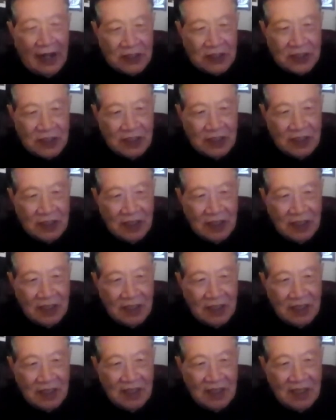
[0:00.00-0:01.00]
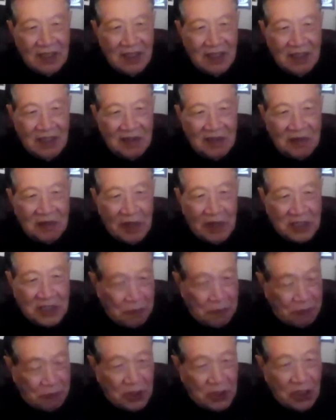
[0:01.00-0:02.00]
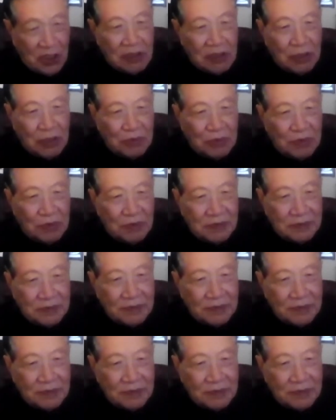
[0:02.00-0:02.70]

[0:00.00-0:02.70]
death 还是不清楚。